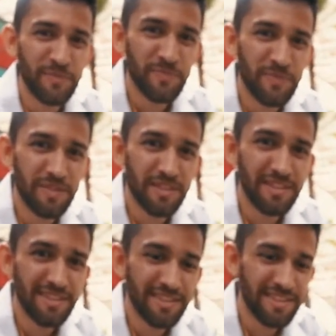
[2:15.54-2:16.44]
Aí
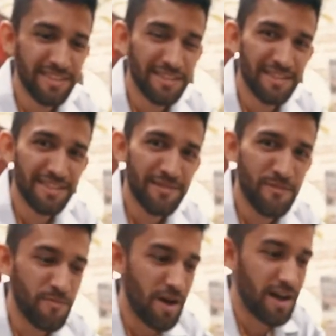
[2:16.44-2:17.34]
sim. Valeu.
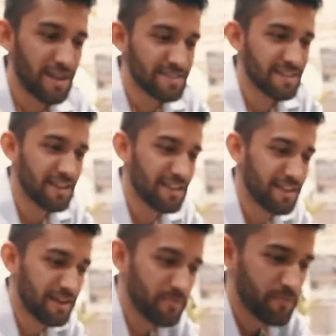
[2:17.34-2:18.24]
Massa,
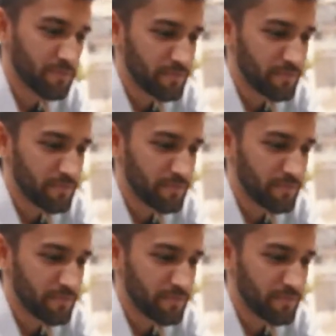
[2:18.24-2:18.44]
galera.